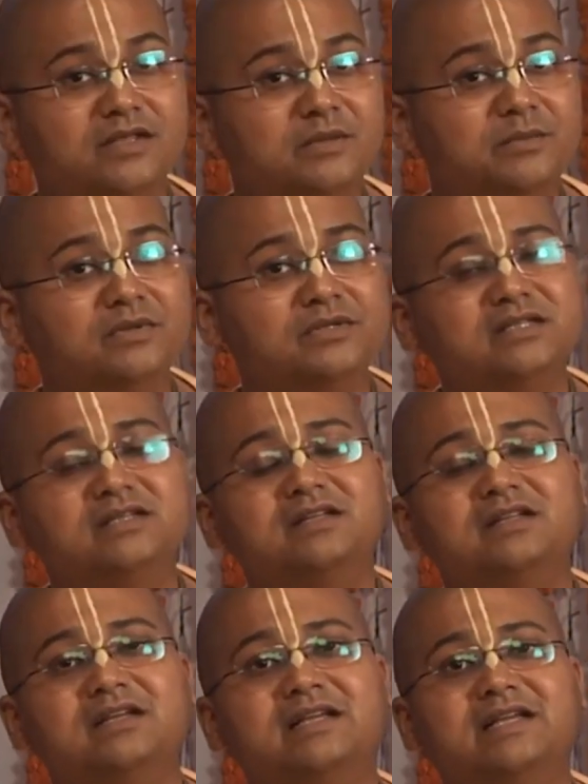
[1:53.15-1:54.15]
কি বলছেন
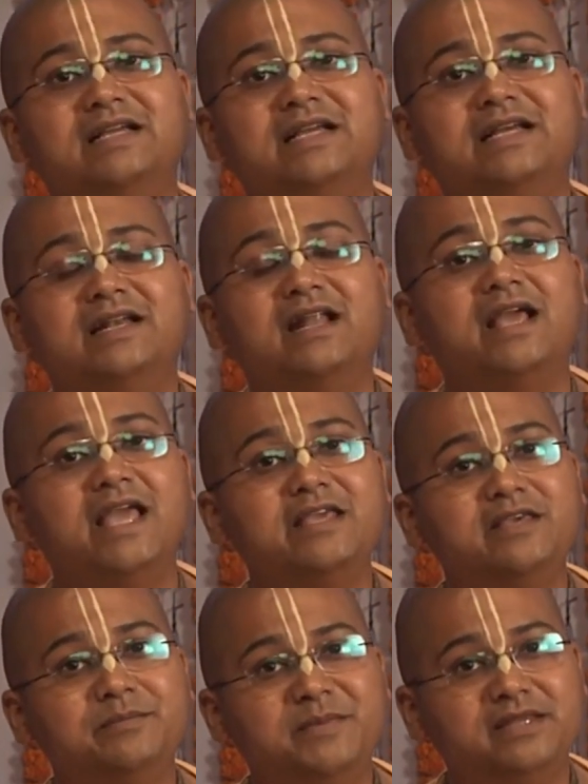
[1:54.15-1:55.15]
না
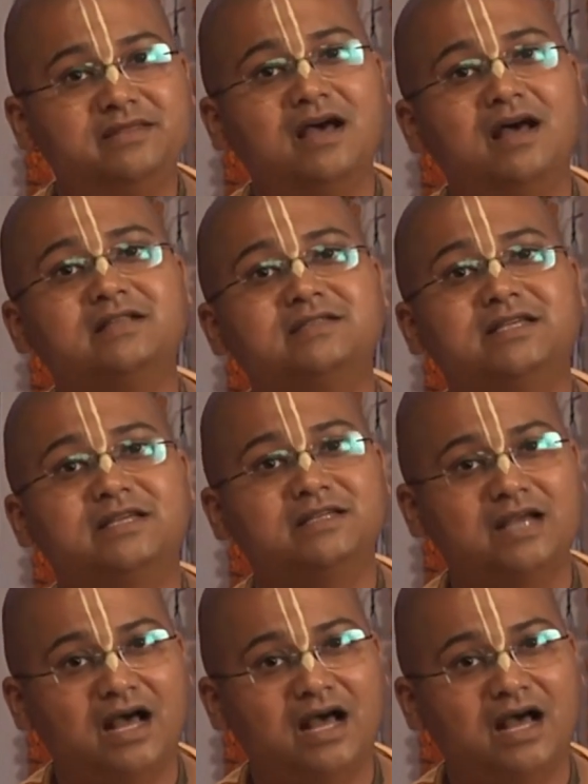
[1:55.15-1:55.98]
এই যে বিদ্যা আছে